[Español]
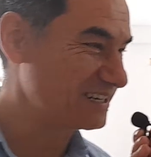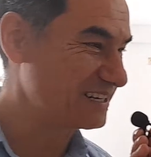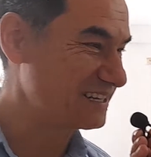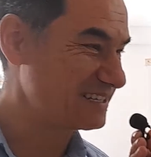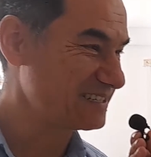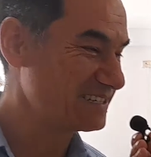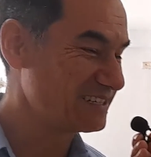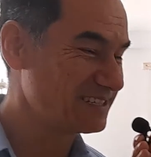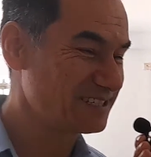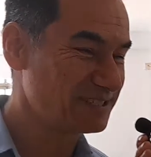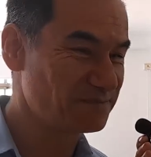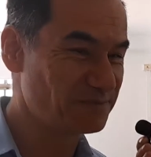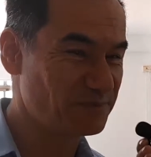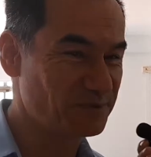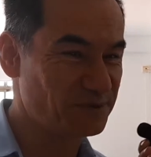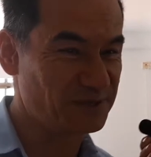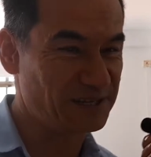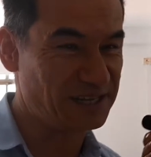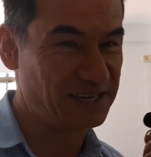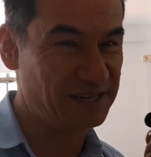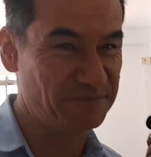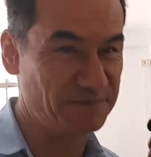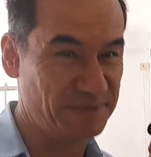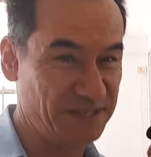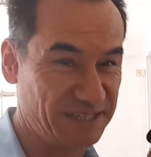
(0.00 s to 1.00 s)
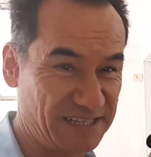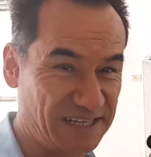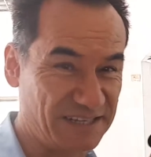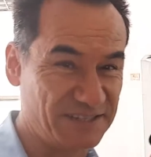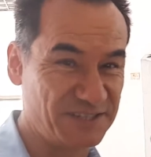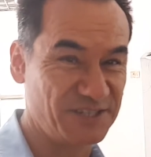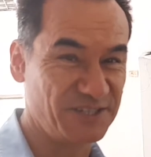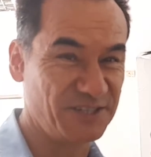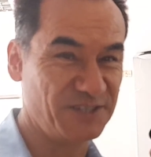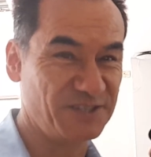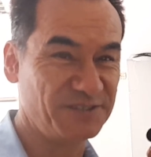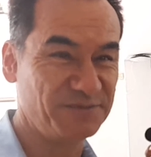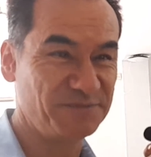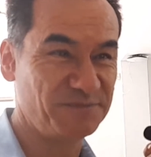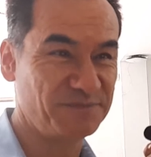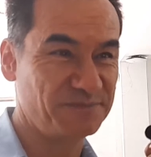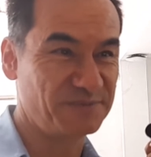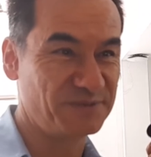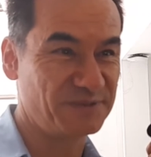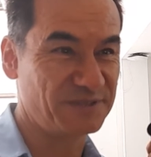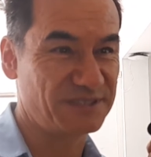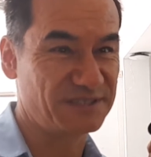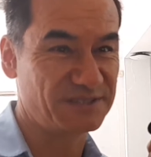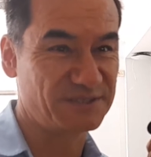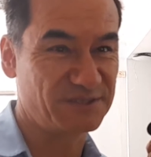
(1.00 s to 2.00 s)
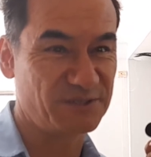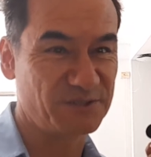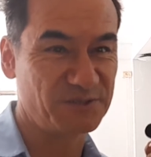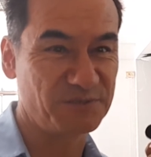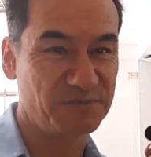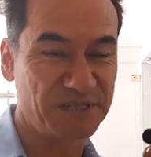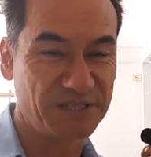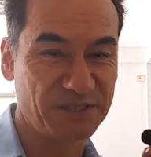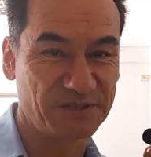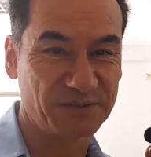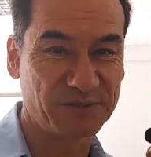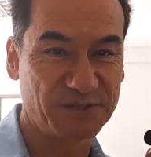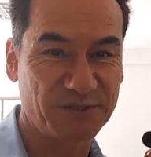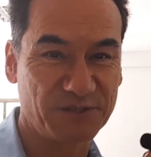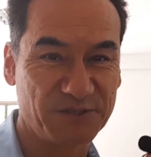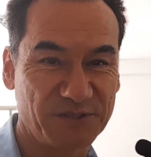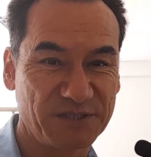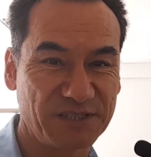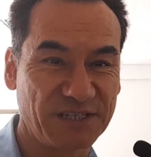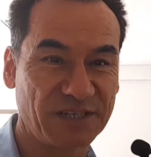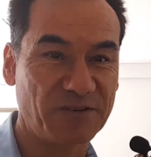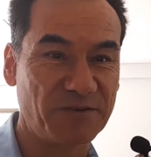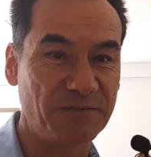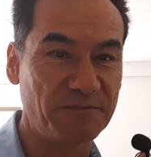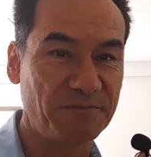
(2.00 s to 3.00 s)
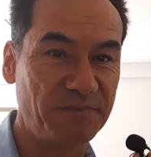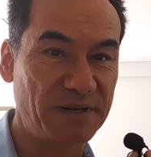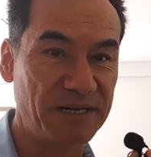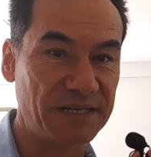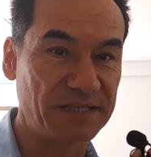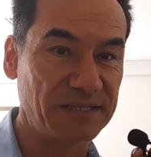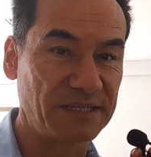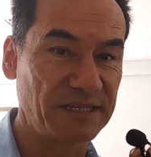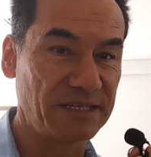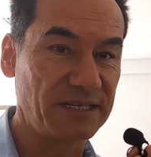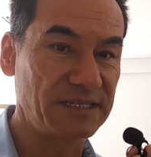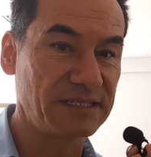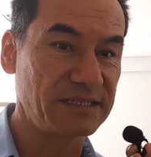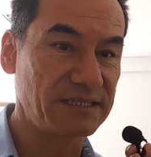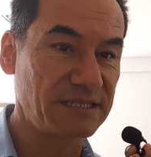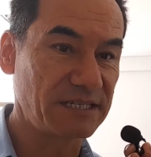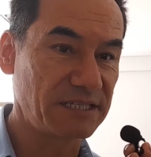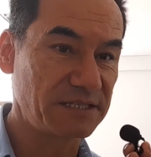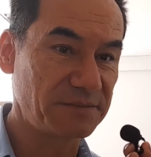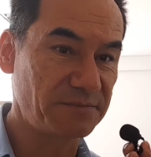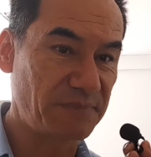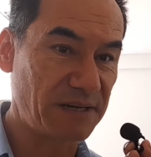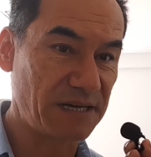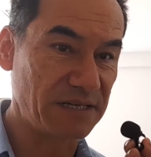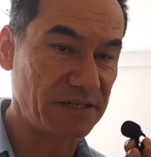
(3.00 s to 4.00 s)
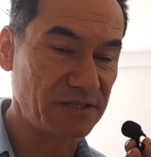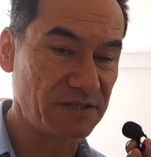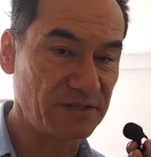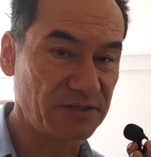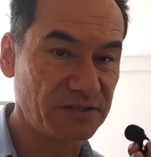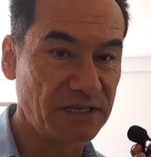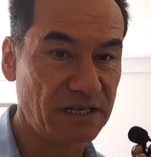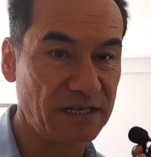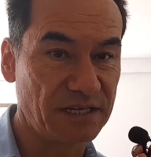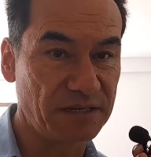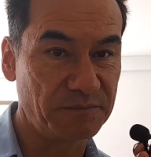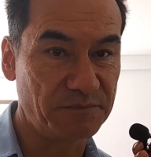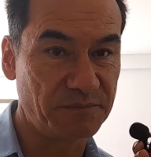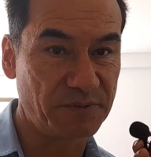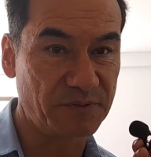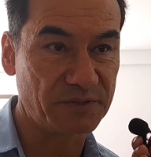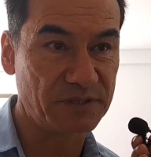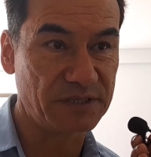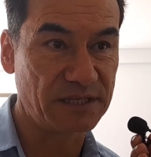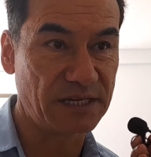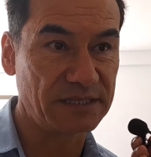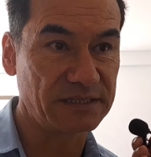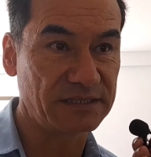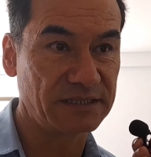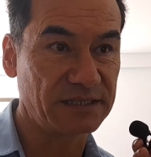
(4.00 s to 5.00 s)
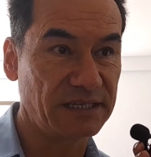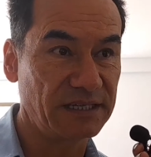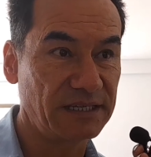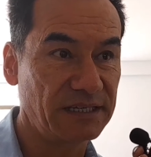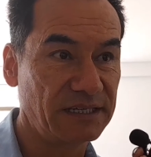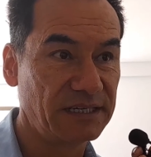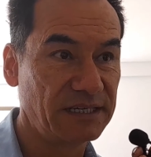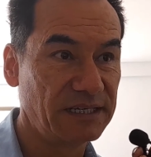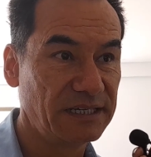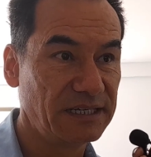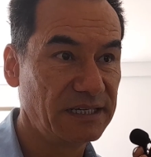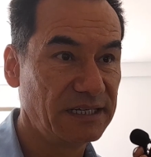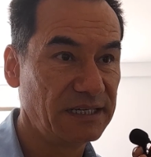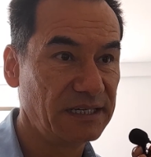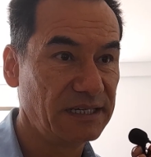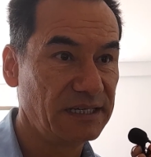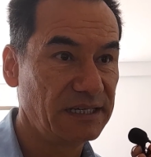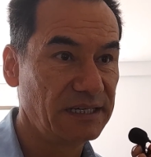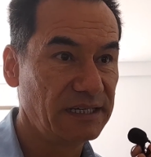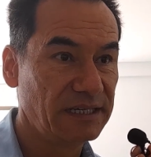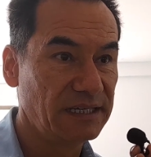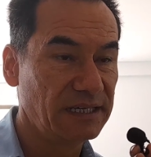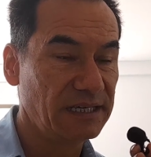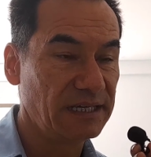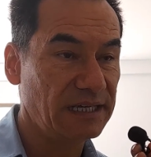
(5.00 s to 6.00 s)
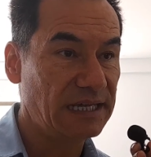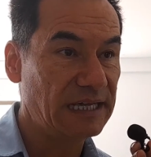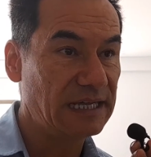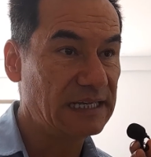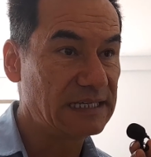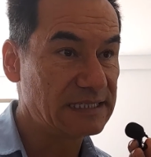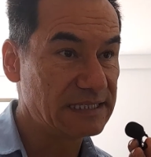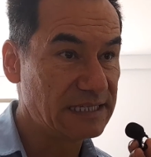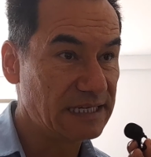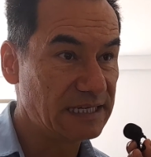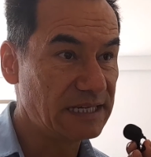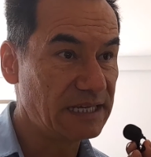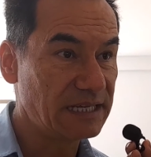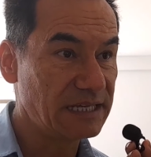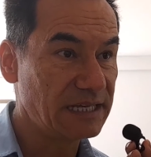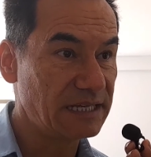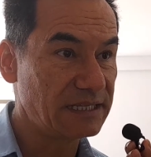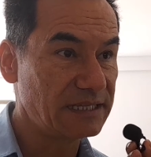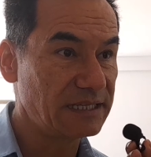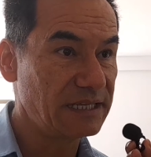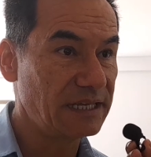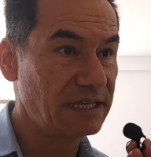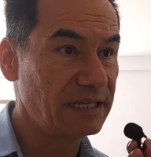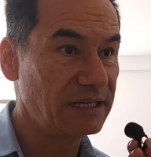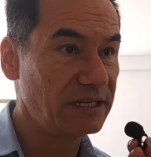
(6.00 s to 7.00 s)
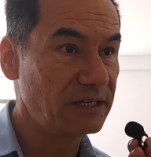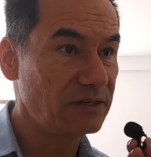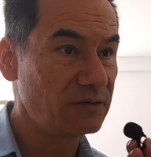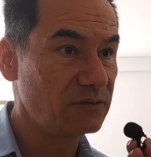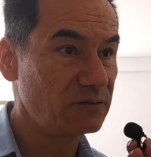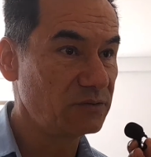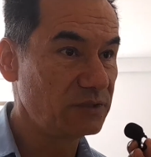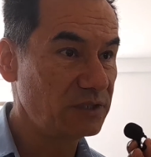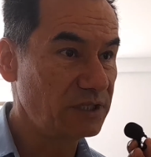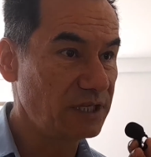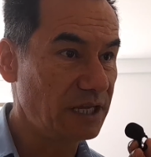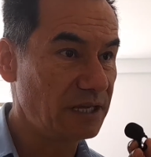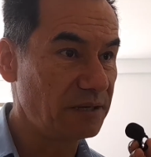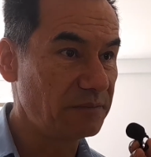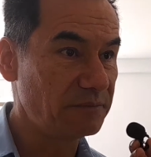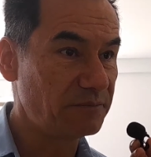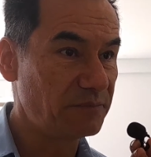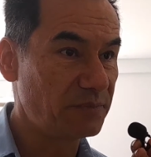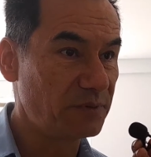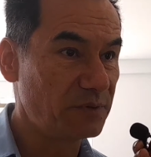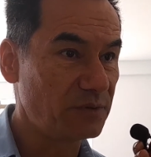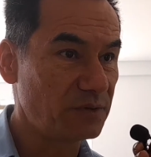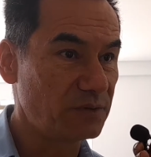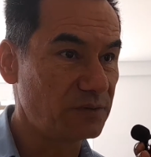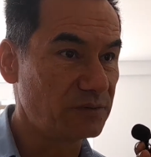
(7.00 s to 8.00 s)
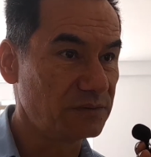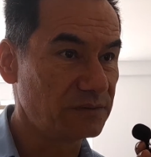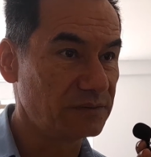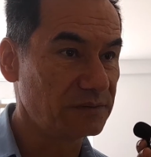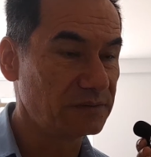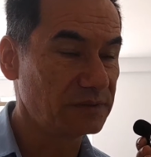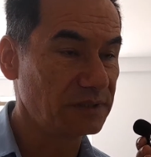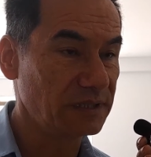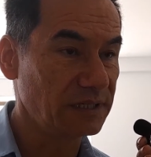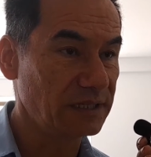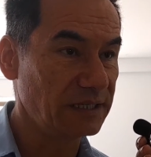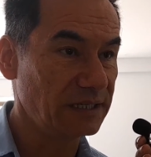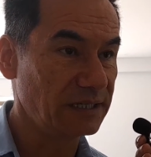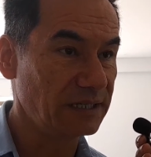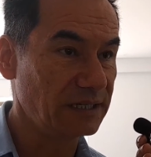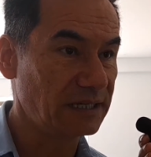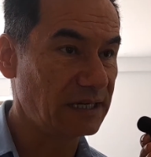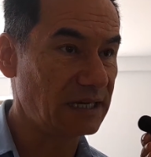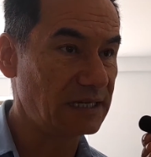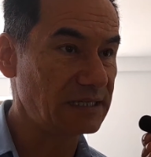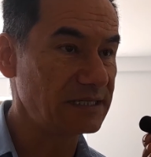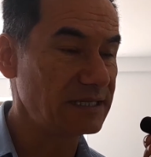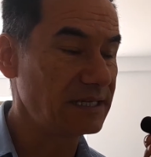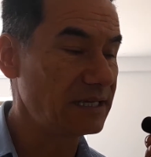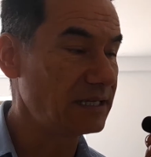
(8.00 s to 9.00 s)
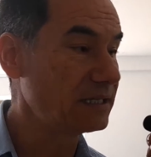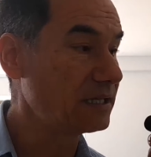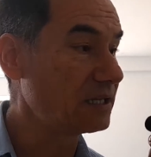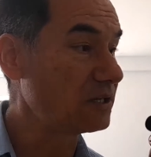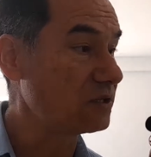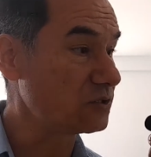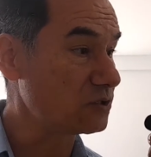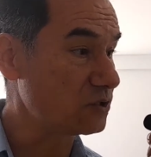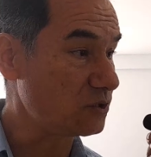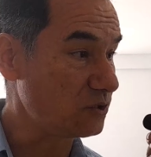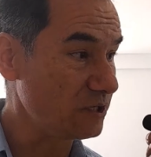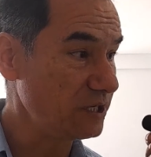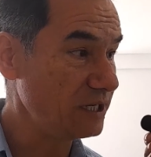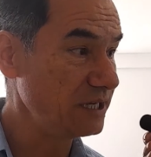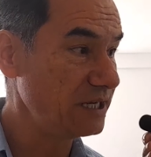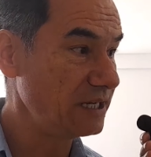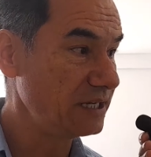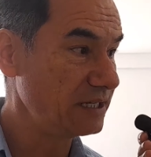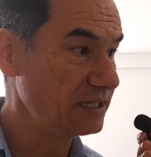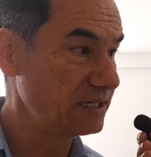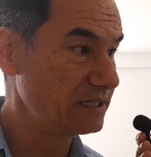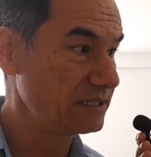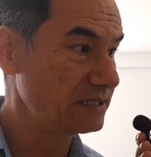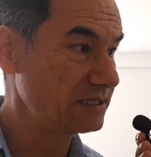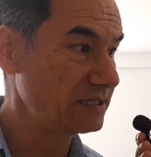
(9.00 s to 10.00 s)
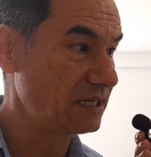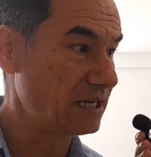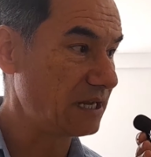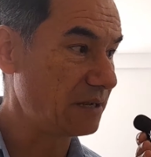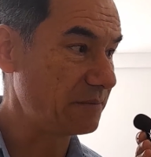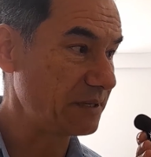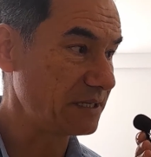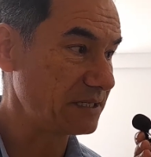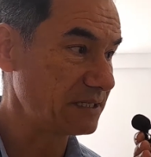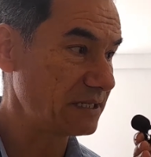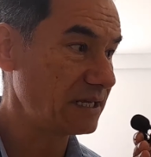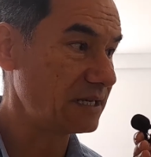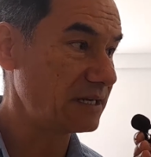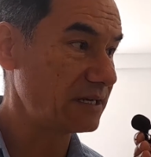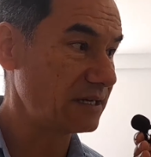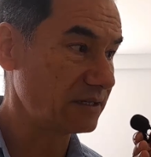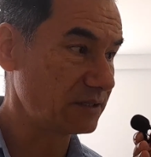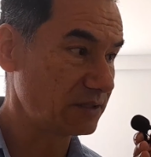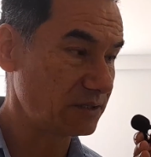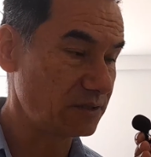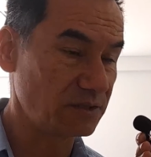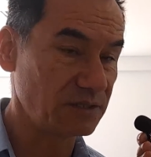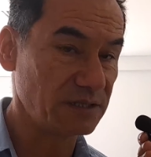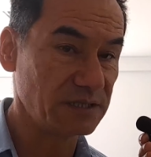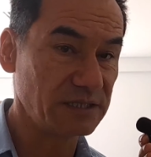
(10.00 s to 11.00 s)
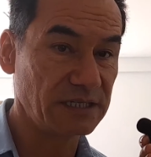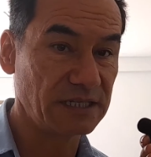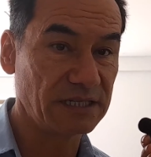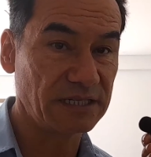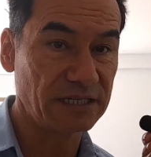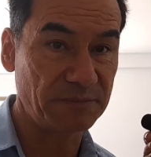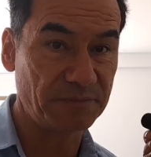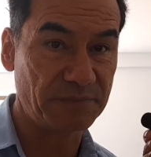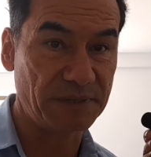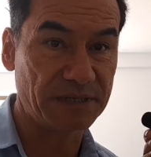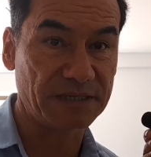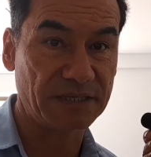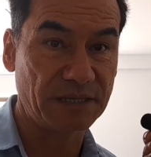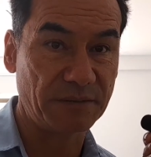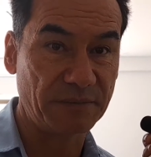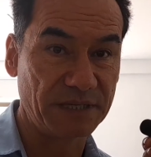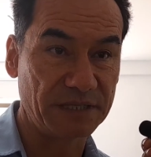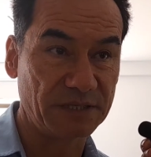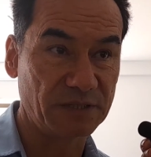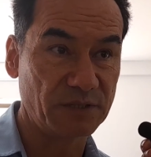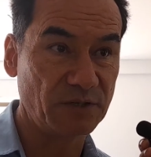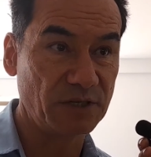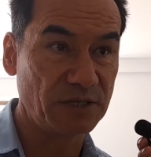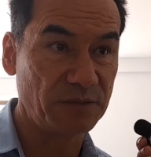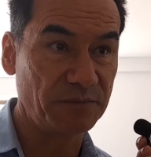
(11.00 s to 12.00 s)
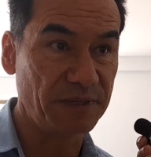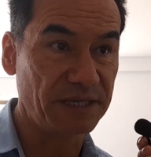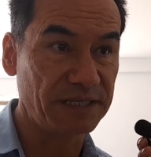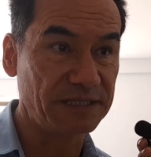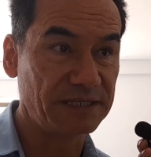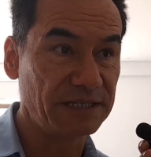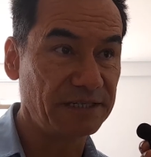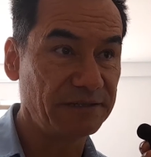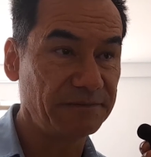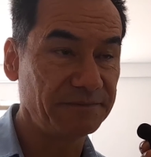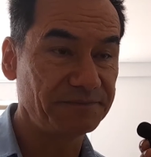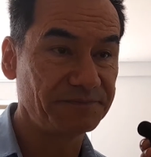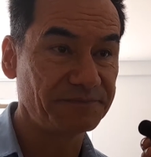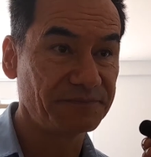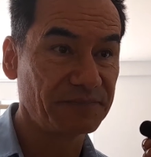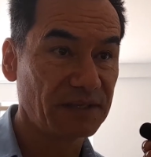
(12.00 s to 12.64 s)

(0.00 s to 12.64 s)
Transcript: gracias por la invitación, por estos minutos de compartir este espacio tan importante. El SENA ya tiene un tiempo, eh, casi desde los orígenes de la mesa de rectores en el departamento del META,